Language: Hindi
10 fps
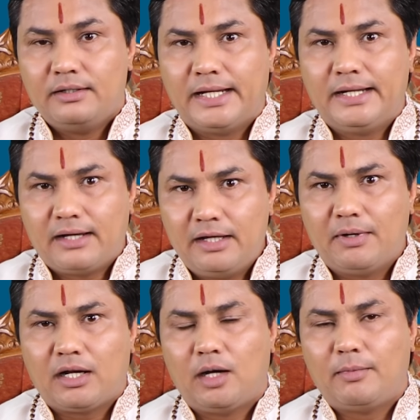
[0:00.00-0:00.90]
यानी कई
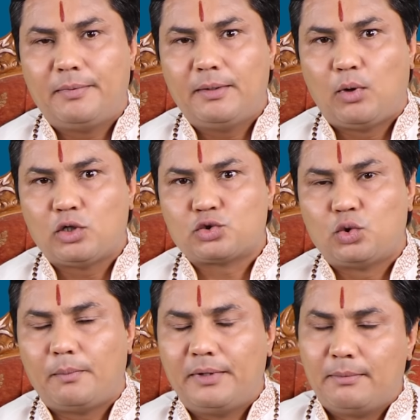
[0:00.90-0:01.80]
बार हम अपने बॉस
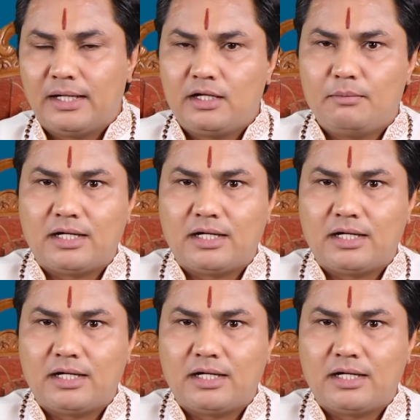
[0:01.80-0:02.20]
को अपने मन की